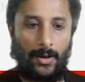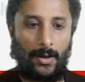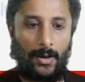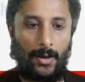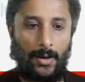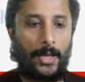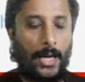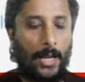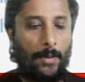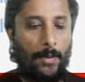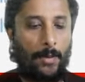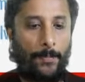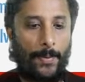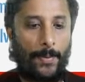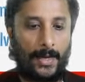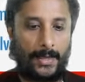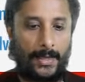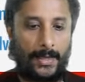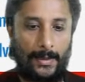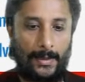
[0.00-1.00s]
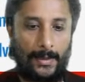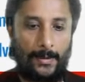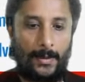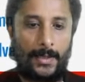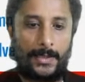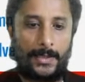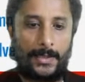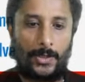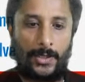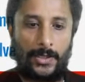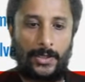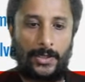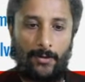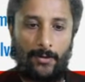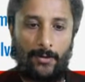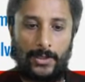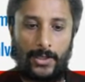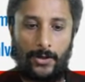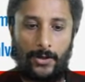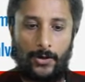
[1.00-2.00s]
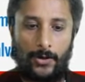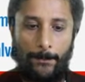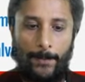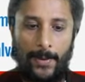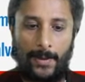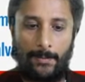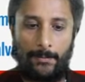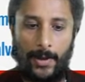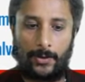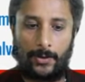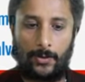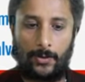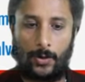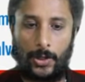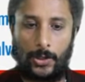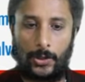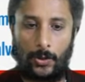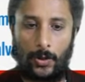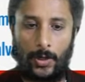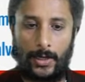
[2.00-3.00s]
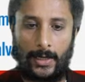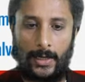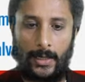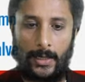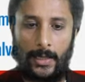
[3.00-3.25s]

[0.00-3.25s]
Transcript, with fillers: நம்ம பார்க்குறதுங்க ஸோ இதுதான் வந்து என்னுடைய பிக் மைக்ரோ கண்ட்ரோலருங்க